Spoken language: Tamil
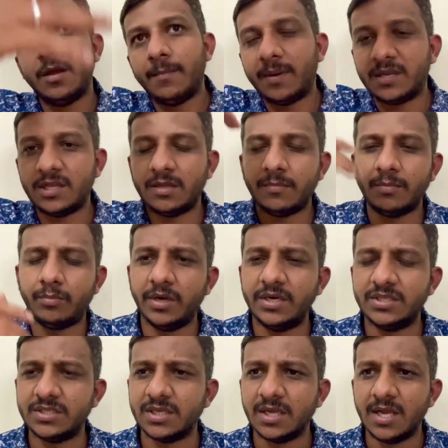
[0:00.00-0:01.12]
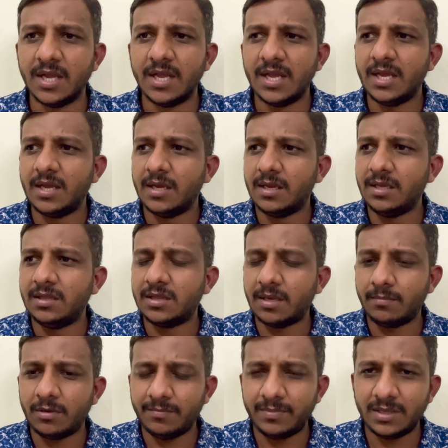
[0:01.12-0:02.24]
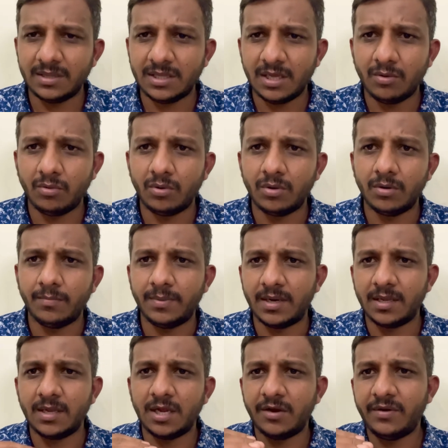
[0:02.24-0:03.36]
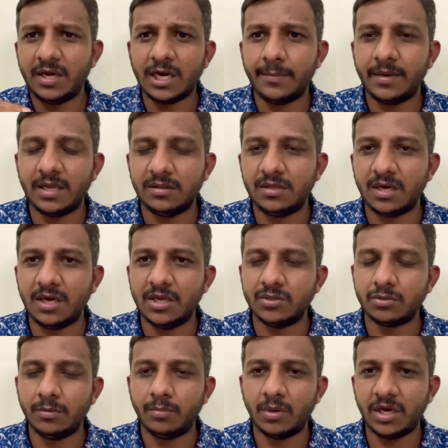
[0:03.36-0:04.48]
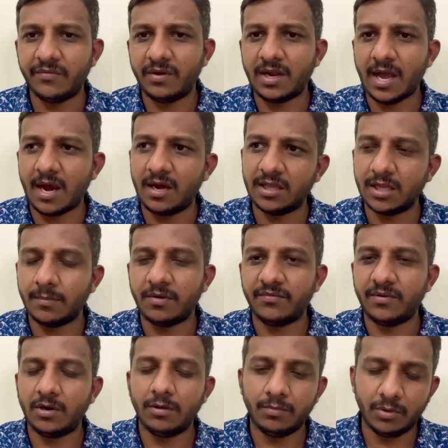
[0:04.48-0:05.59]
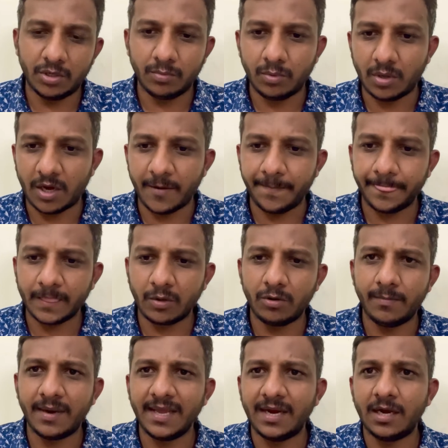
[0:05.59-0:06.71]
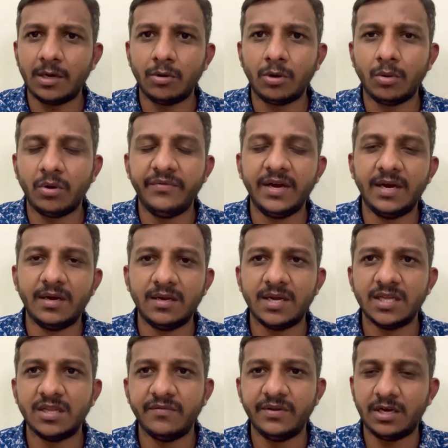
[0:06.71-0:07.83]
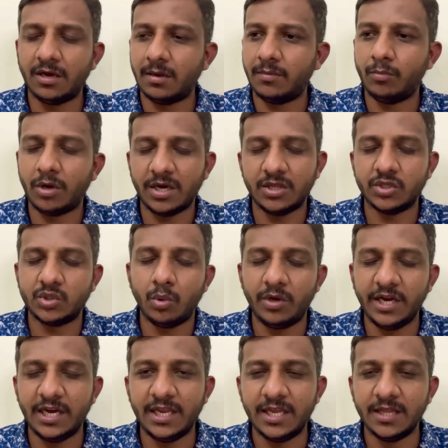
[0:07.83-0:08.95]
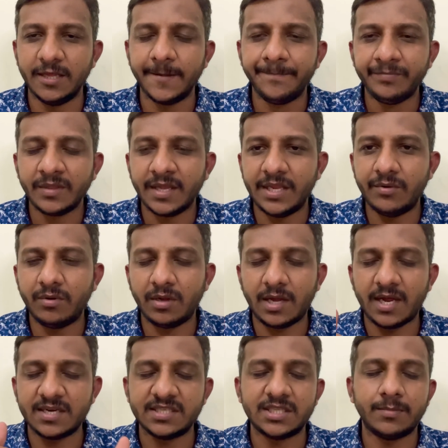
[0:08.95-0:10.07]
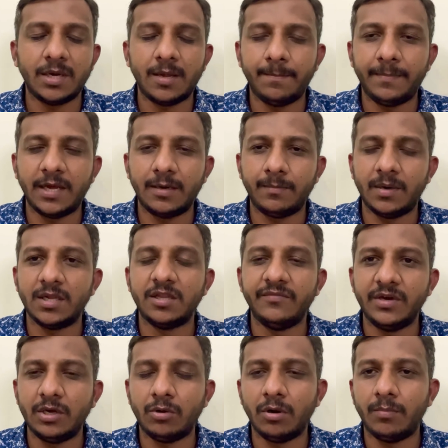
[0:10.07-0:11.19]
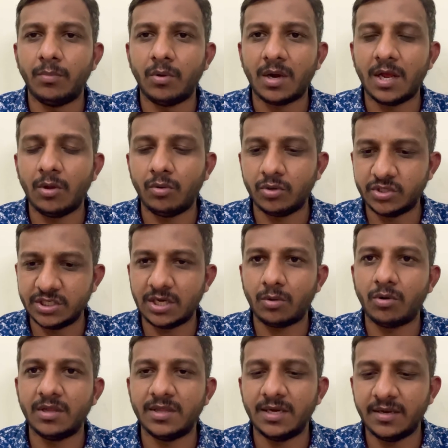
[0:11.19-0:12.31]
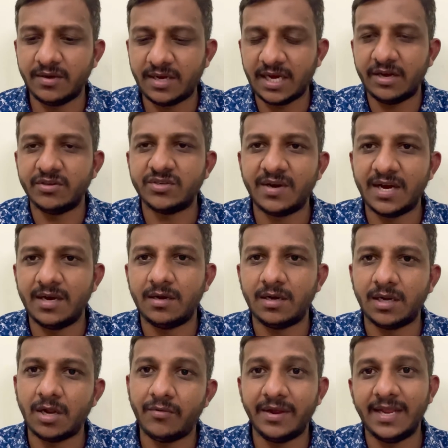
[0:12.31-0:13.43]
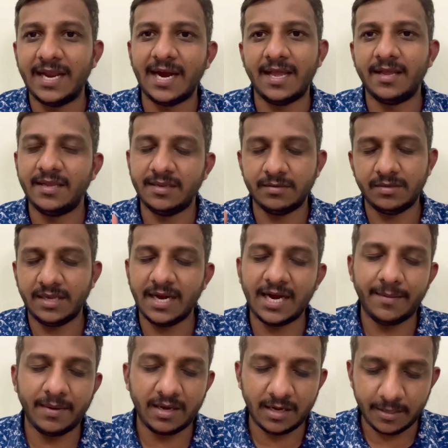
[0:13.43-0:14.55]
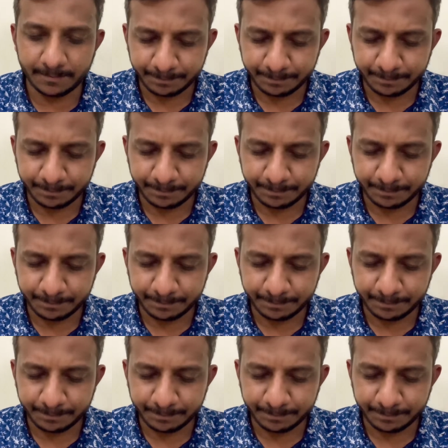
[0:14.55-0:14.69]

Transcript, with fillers: பறந்தாமல் போயிடுச்சு இந்த அம்மா பார்த்தா ஒரு பணக்கார வீட்டால் மாதிரியே தெரியலன்னு சொல்லி போட்டு இவன் கரெக்டாக அந்த அம்மா ஃபாலோ பண்ணிட்டு போகிறான் ஒரு மலைகள் நடுவில் ஒரு வீடு இருக்குது அந்த வீட்டில் முன்னாடி அந்த ஸ்கூட்டி நிற்கிது இவனும் கார எல்லாம் பார்க் பண்ணிட்டு அந்த வீட்டுக்குள்ளே போகிறான் அங்கே ஒரு சின்ன குழந்தை அந்த ட்ரெயின் வச்சு விளையாண்டுருக்கு அவங்க ஏழை ஏழை மக்கள்